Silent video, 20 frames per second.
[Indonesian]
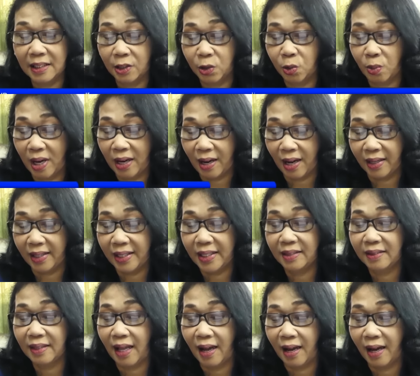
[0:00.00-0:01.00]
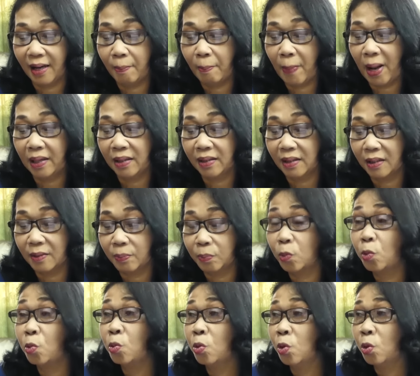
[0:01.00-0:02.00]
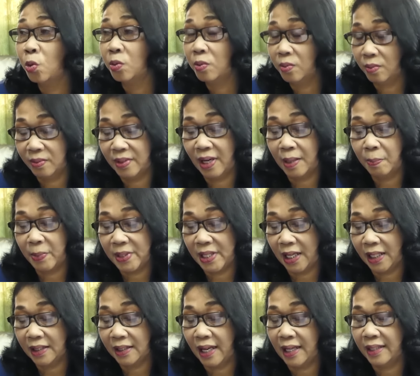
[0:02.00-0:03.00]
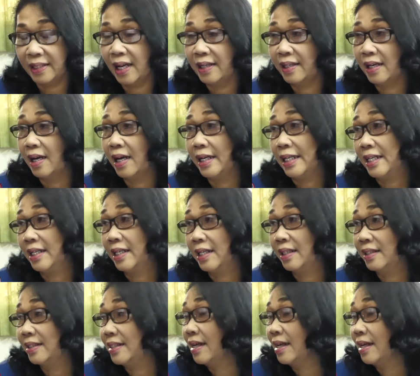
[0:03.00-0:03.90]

kedua kaki, tangan, pantat, punggung, dan penyakit lainnya adalah GI, e,